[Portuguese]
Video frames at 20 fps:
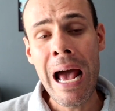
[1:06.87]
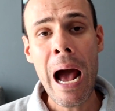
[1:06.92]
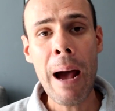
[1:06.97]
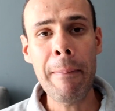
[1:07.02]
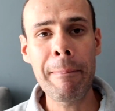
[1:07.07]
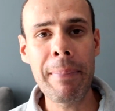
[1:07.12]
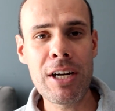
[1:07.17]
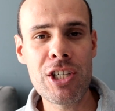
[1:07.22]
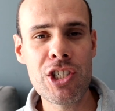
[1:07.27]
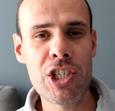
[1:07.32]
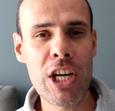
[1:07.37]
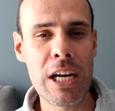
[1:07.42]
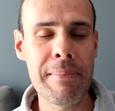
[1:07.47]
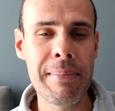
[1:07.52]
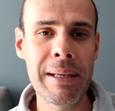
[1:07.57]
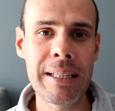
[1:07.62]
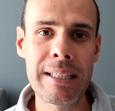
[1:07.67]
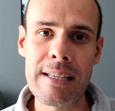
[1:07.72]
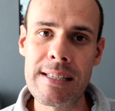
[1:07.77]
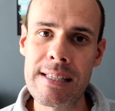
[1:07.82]
A parte de
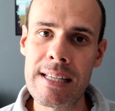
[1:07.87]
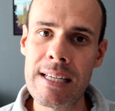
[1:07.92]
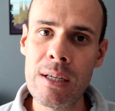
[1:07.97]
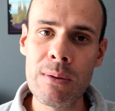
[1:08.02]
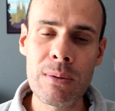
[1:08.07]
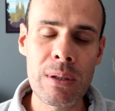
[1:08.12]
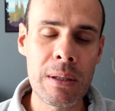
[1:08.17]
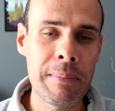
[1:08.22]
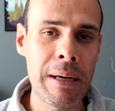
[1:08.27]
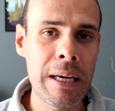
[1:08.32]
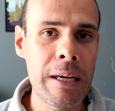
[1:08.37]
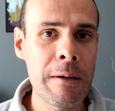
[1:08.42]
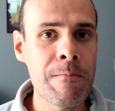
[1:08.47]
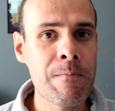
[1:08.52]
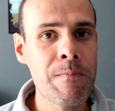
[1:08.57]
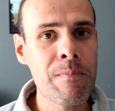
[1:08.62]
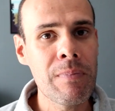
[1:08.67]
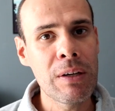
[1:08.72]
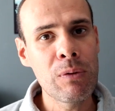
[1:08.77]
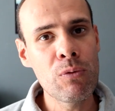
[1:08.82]
alimentação também,
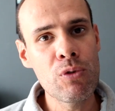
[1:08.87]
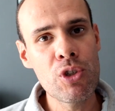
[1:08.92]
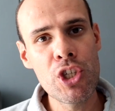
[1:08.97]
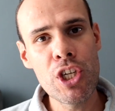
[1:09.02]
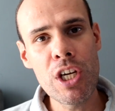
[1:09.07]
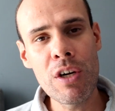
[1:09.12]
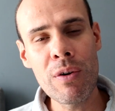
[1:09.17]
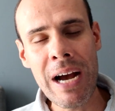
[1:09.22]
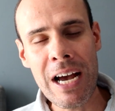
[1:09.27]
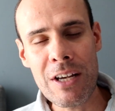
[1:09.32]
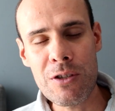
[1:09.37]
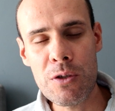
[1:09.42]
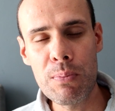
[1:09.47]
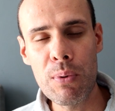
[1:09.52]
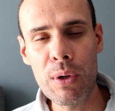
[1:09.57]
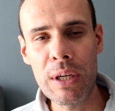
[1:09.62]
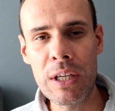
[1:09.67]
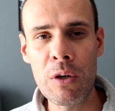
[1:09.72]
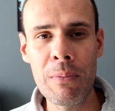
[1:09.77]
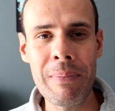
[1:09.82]
um dia eu gasto um
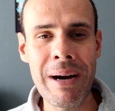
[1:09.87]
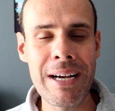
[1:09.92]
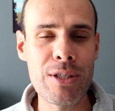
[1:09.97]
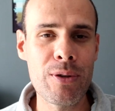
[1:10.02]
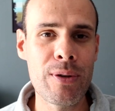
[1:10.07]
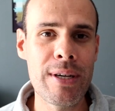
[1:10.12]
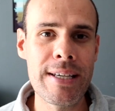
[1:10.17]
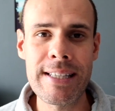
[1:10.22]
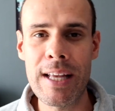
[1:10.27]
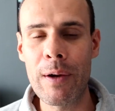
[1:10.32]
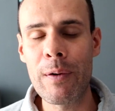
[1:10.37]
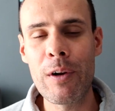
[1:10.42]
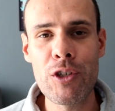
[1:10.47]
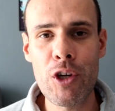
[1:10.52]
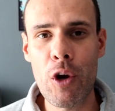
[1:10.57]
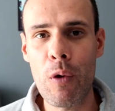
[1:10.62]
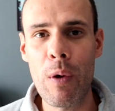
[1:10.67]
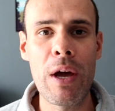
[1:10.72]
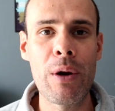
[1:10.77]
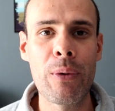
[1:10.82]
pouquinho mais no
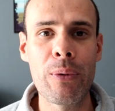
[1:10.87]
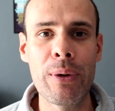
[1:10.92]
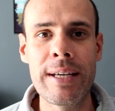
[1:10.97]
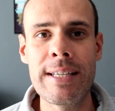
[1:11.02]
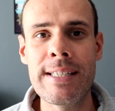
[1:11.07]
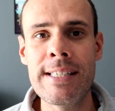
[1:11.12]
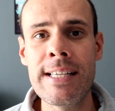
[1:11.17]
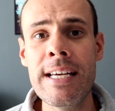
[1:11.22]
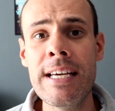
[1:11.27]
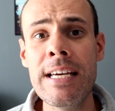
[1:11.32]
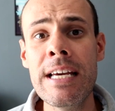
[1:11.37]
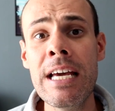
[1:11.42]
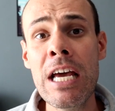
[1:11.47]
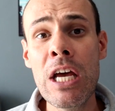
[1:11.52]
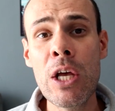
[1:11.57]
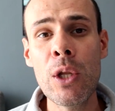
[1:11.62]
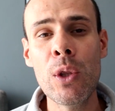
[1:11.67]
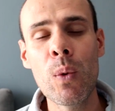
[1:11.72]
restaurante que eu quero conhecer,